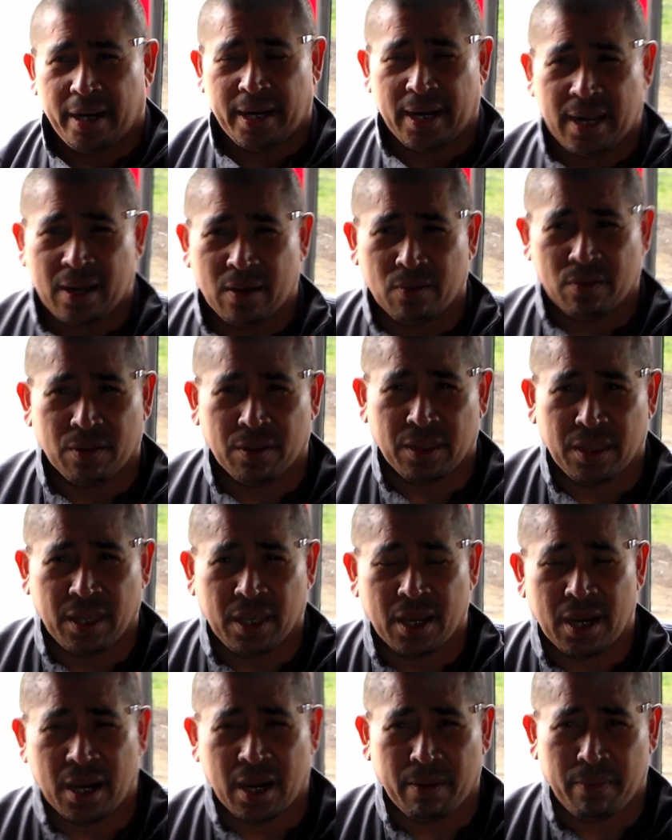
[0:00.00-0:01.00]
el lado
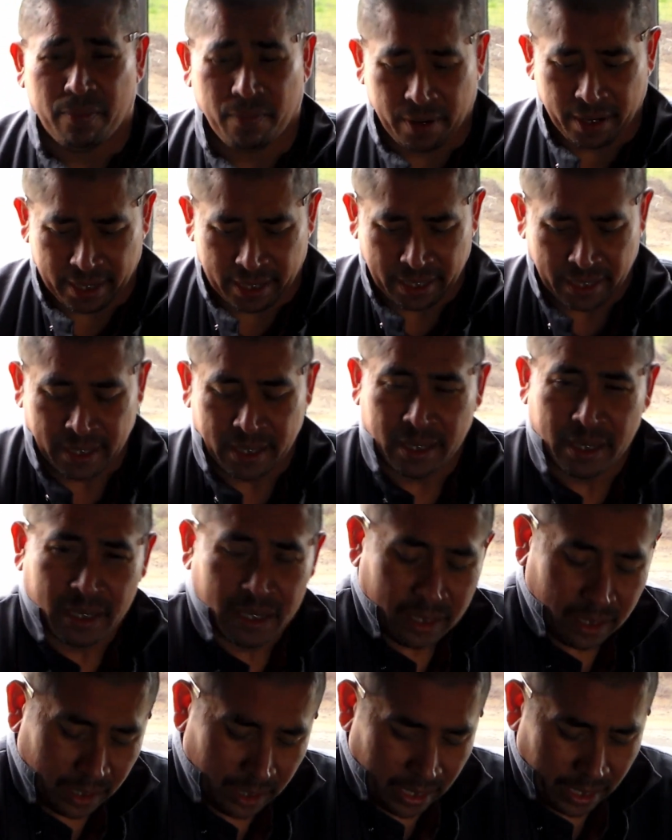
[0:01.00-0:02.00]
de afuera
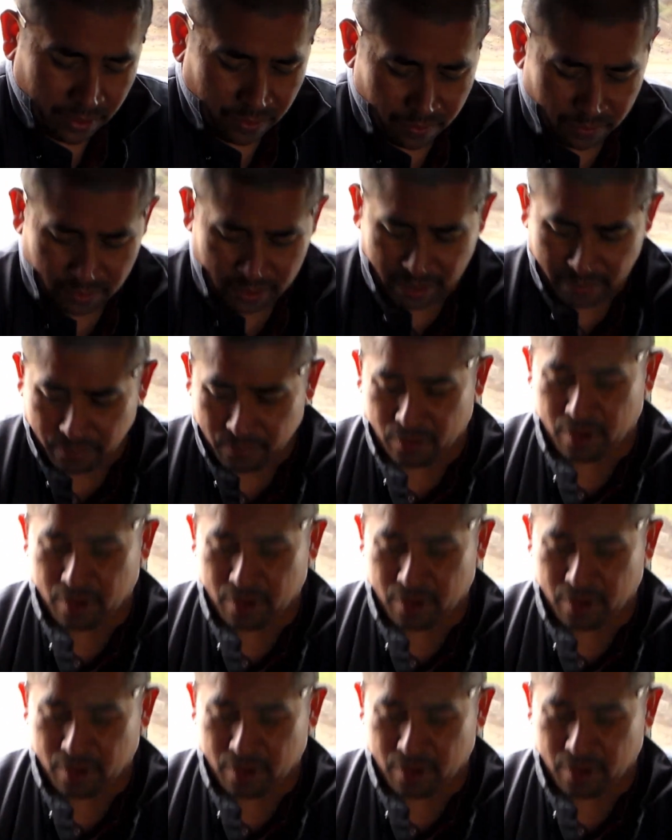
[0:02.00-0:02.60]
y hay una